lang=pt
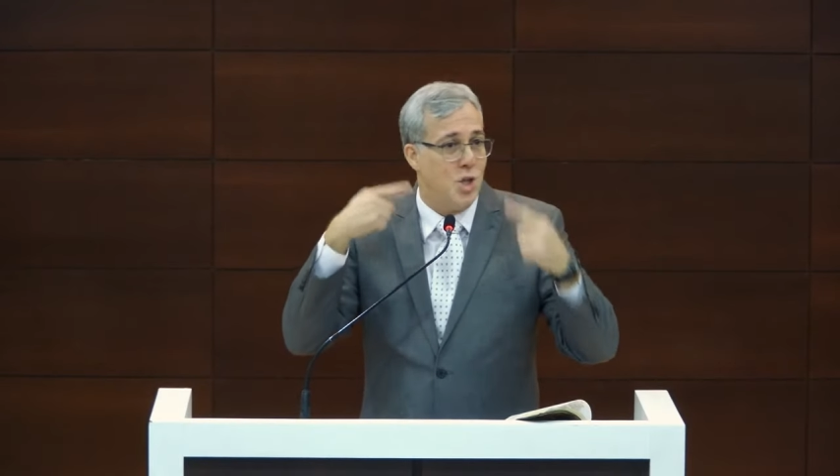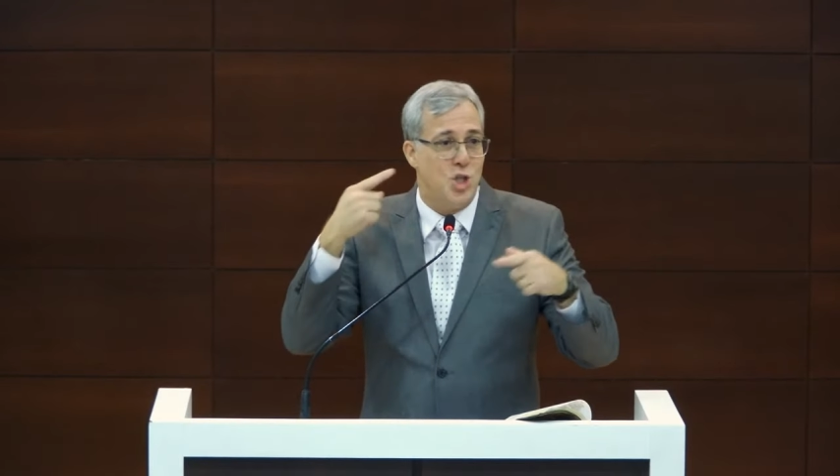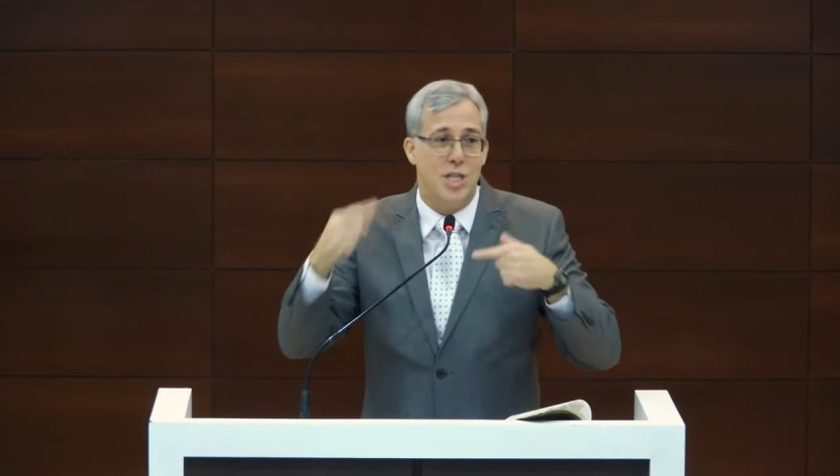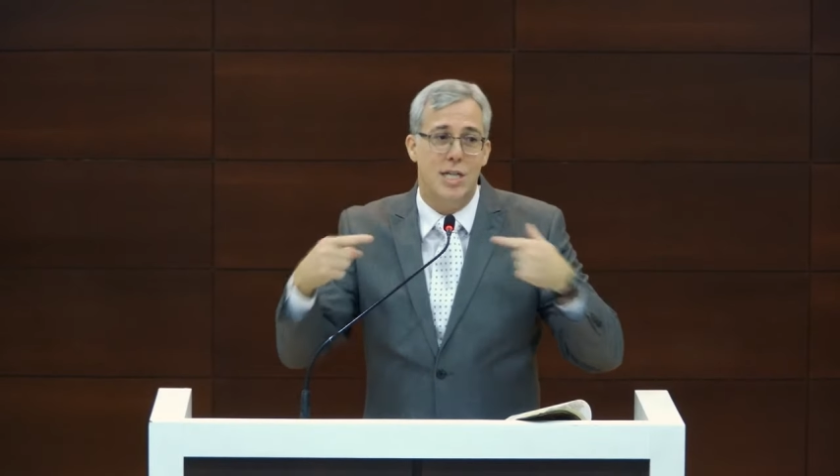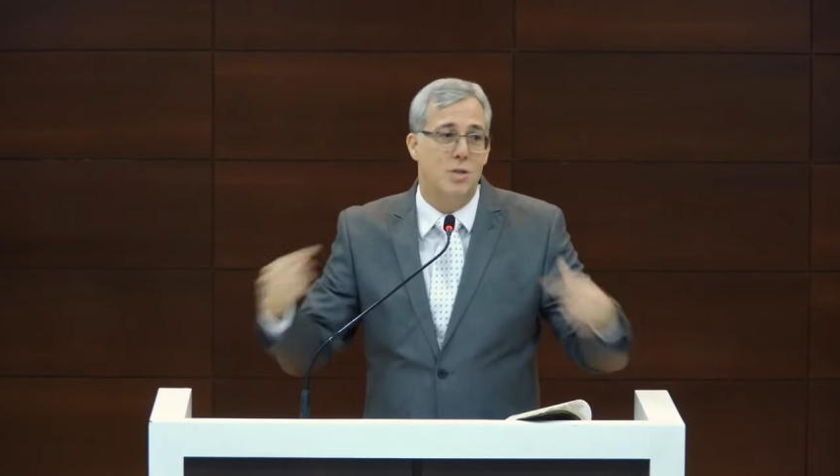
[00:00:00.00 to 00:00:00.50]

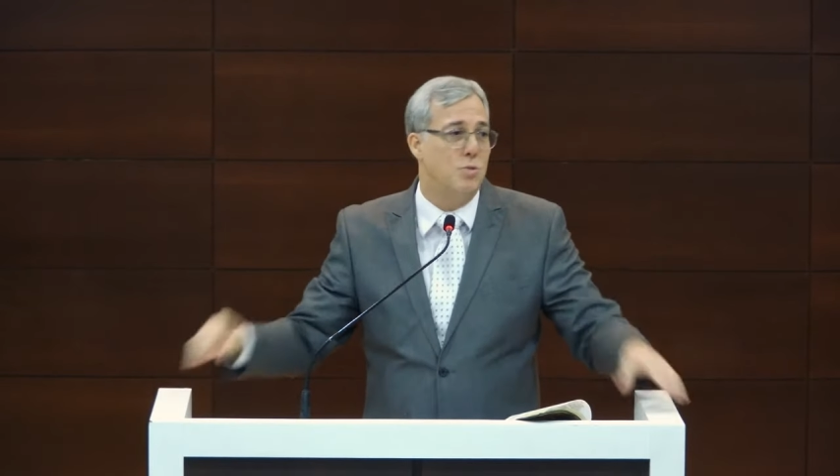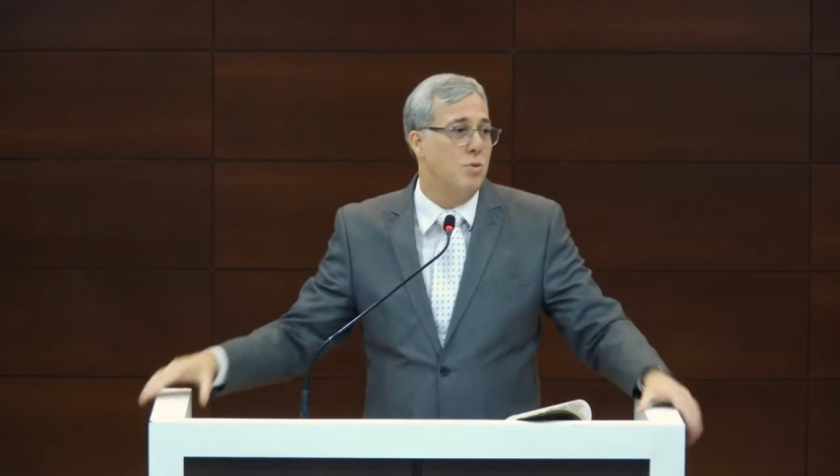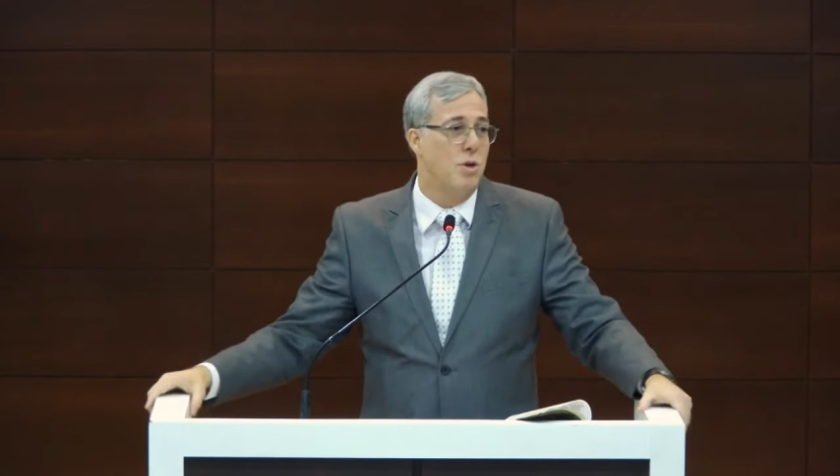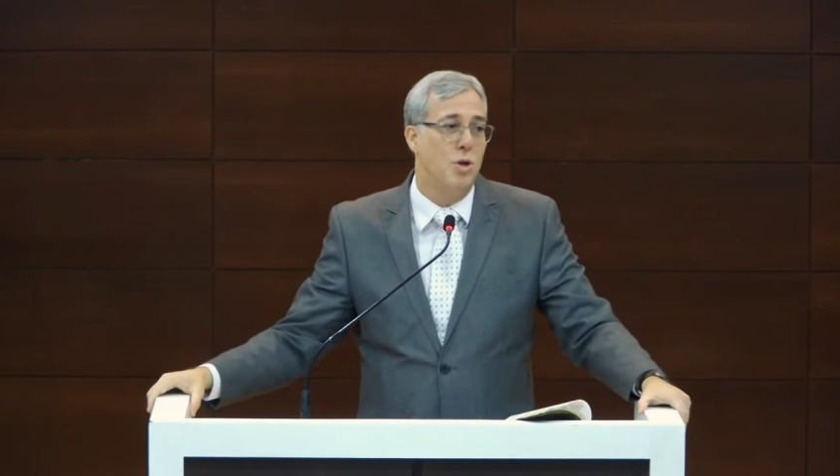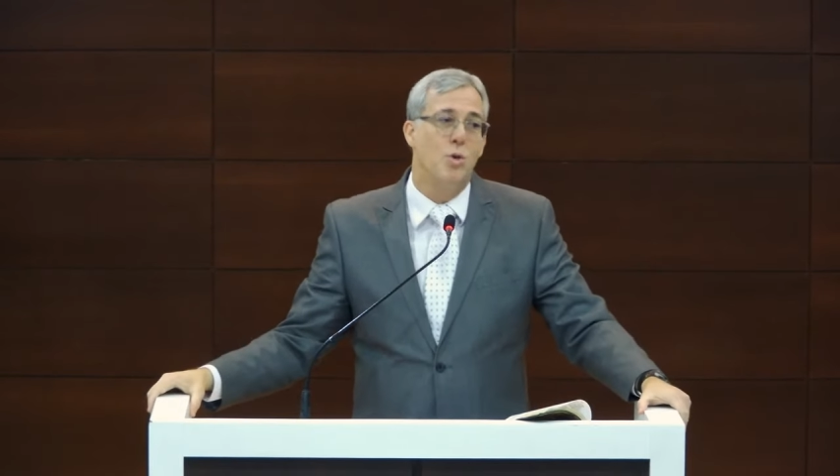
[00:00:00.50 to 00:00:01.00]

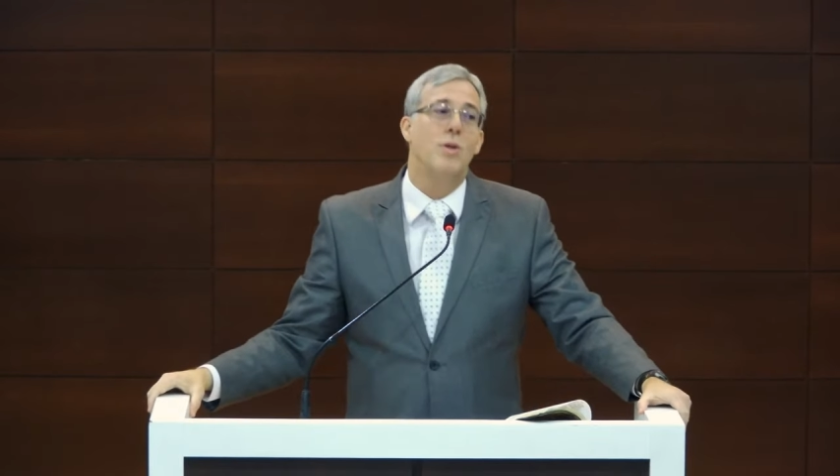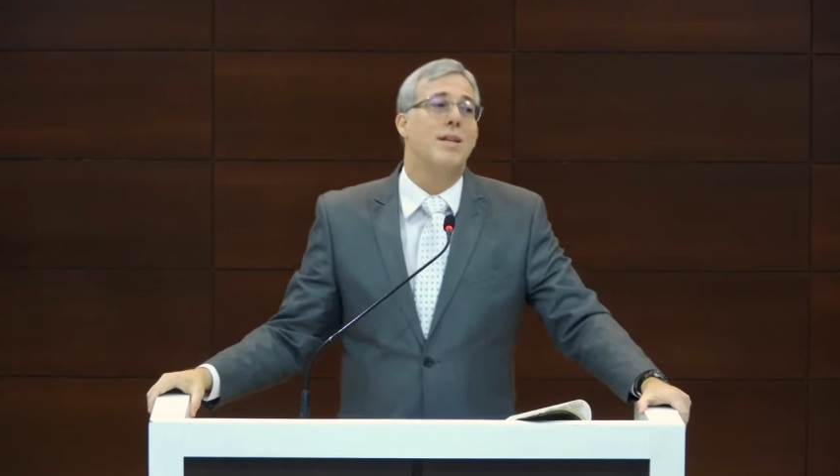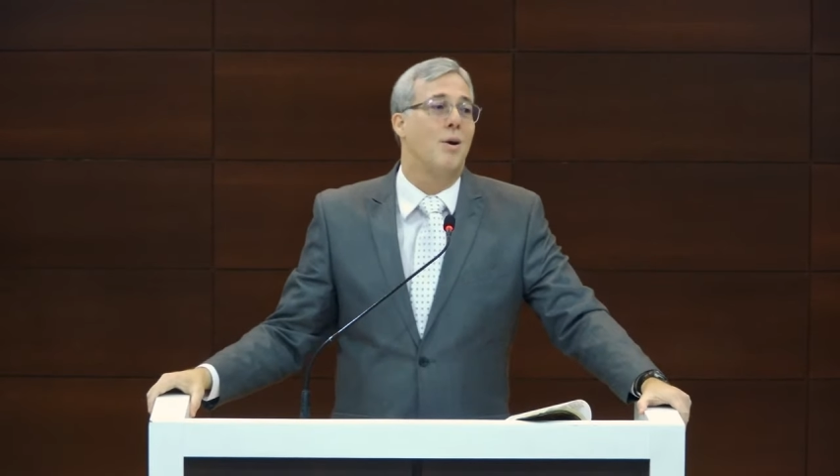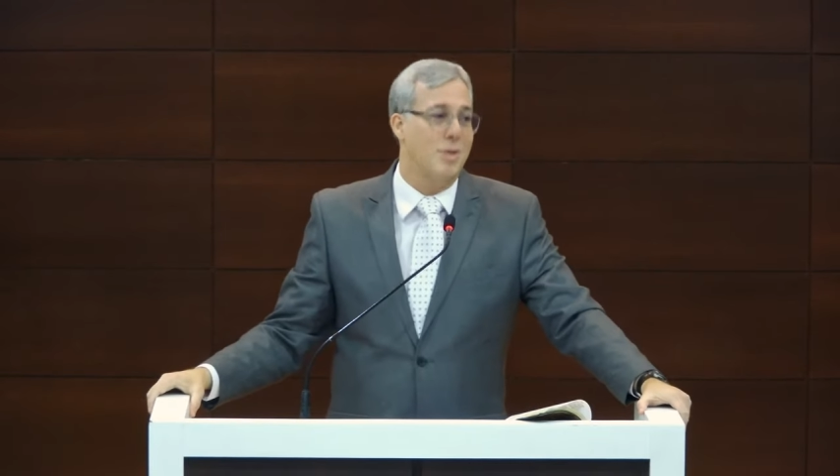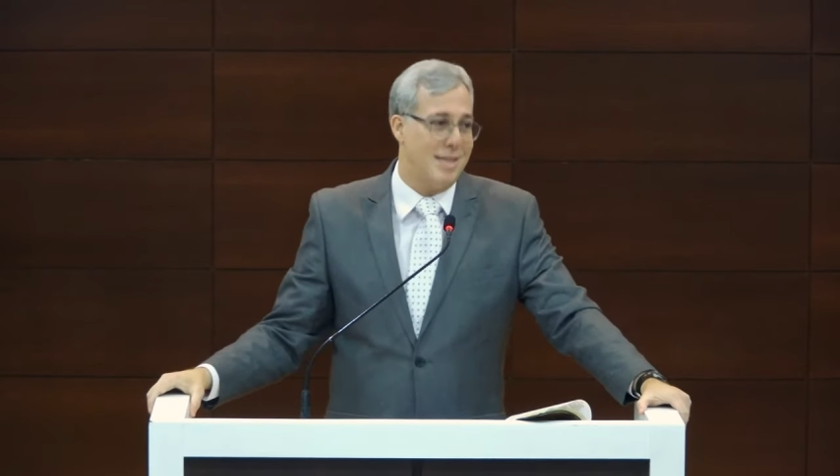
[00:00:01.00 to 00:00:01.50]
girando
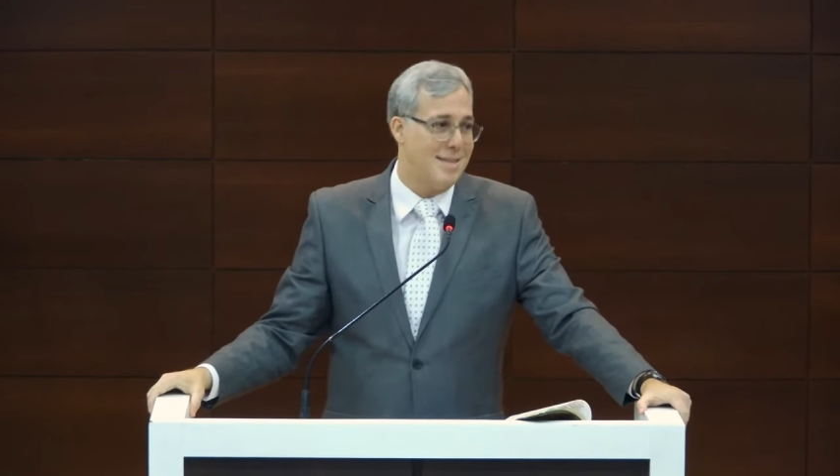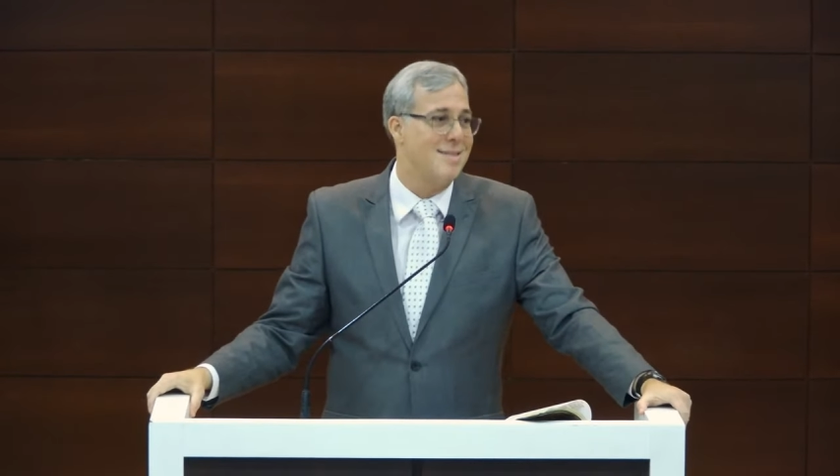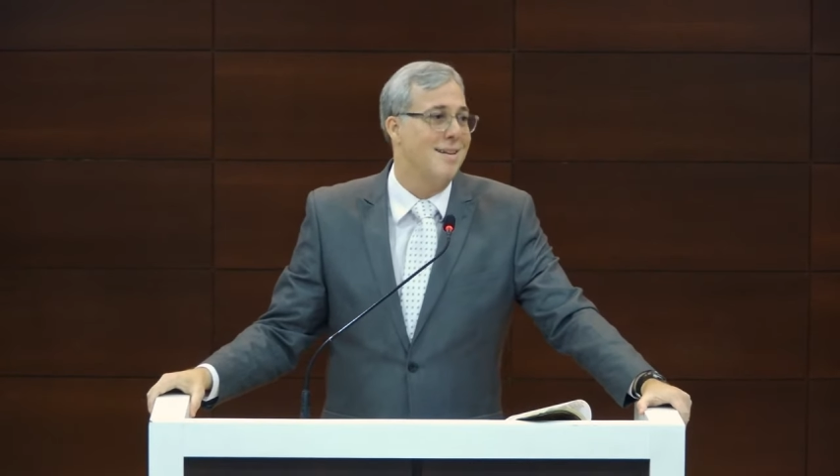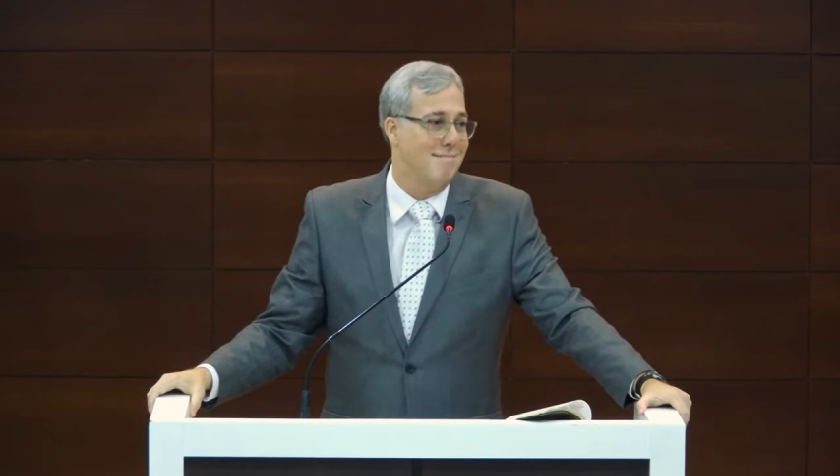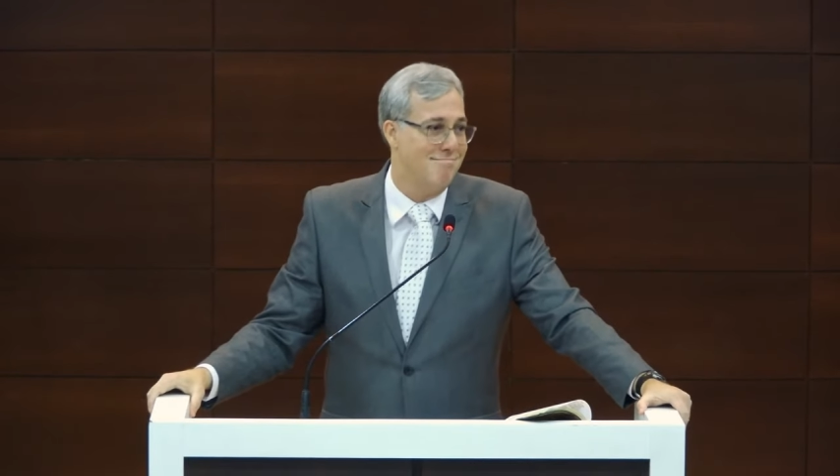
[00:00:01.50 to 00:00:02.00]
noutra rotação.